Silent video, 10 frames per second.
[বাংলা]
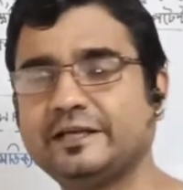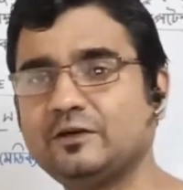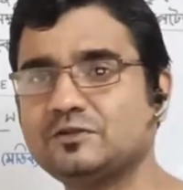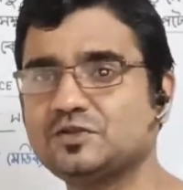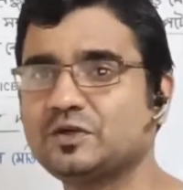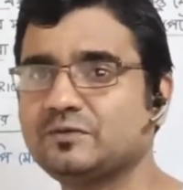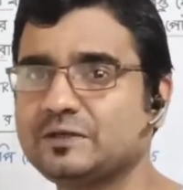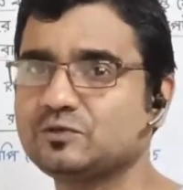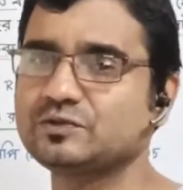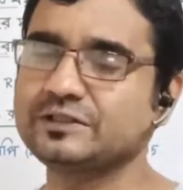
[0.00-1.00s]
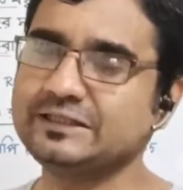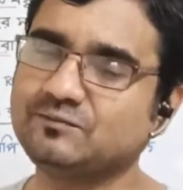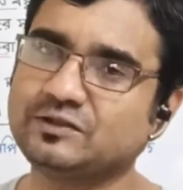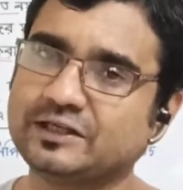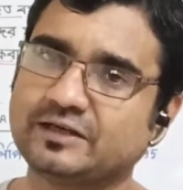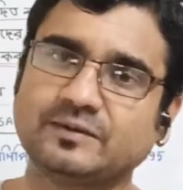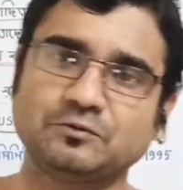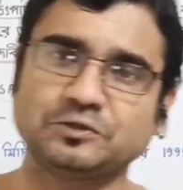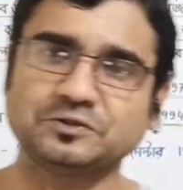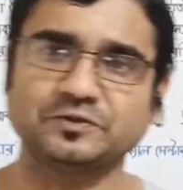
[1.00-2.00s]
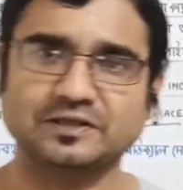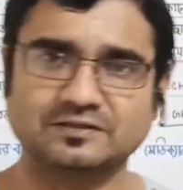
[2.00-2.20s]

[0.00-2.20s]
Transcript: এই অঞ্চলের মানুষ নিম তেলের ব্যবহার করে